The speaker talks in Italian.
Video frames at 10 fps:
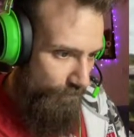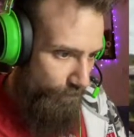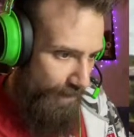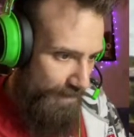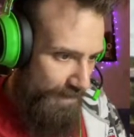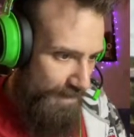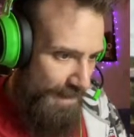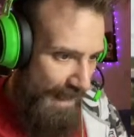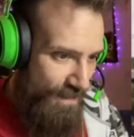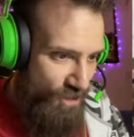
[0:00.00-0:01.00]

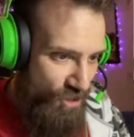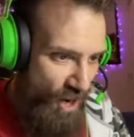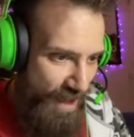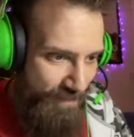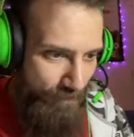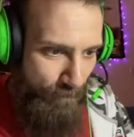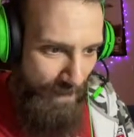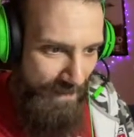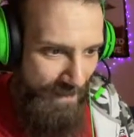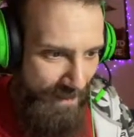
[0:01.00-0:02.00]
Pensance,
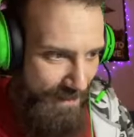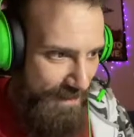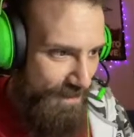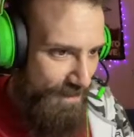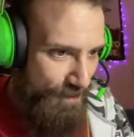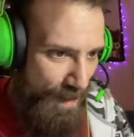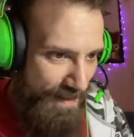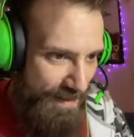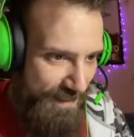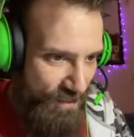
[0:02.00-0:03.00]
Pensance,
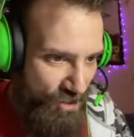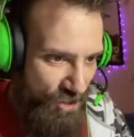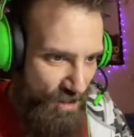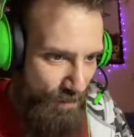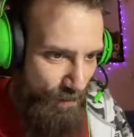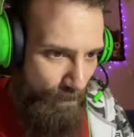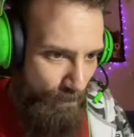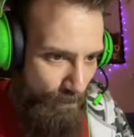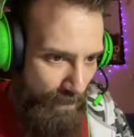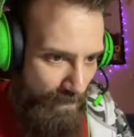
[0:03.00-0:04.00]
Pensance,
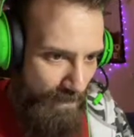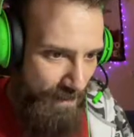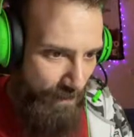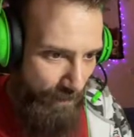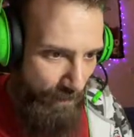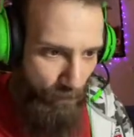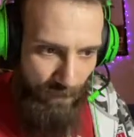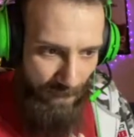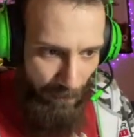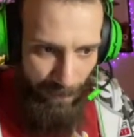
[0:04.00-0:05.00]
Pensarn
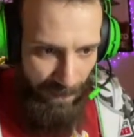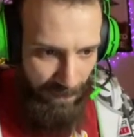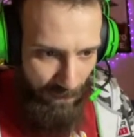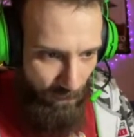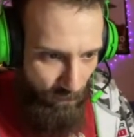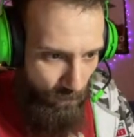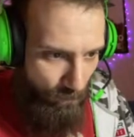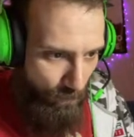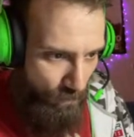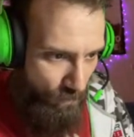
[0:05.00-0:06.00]
potrebbe essere il nome di un
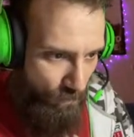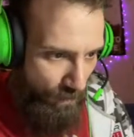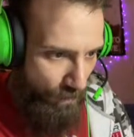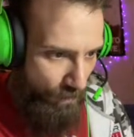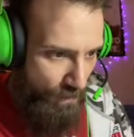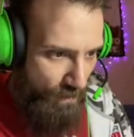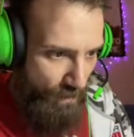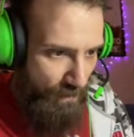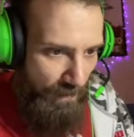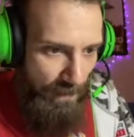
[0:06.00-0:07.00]
posto sulla costa.
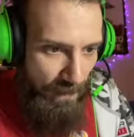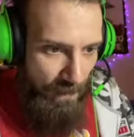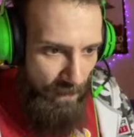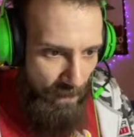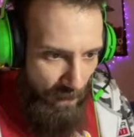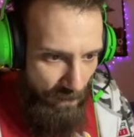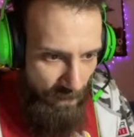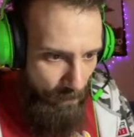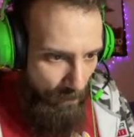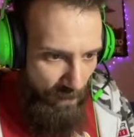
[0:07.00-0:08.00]
Ah,
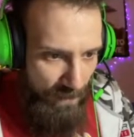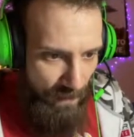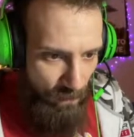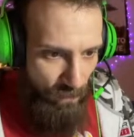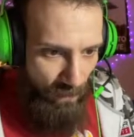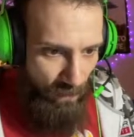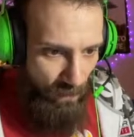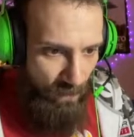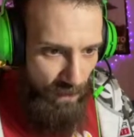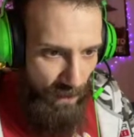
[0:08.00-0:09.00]
sappiamo che siamo sulla
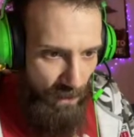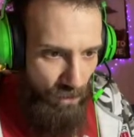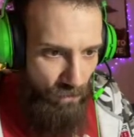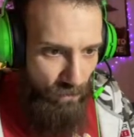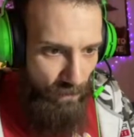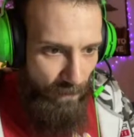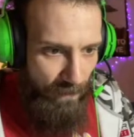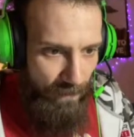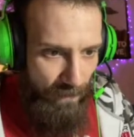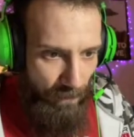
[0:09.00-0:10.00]
costa,
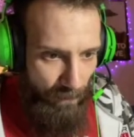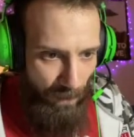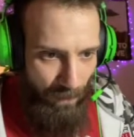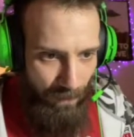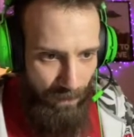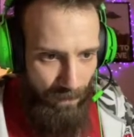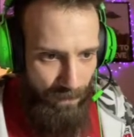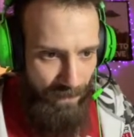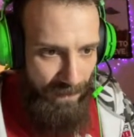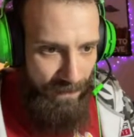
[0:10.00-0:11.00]
assolutamente, però la
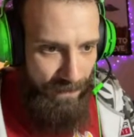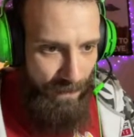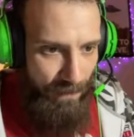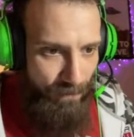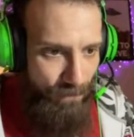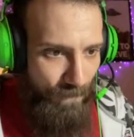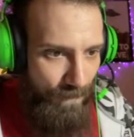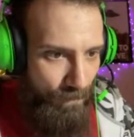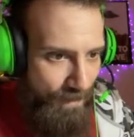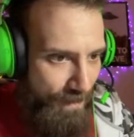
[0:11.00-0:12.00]
costa inglese
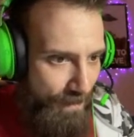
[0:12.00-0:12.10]
capite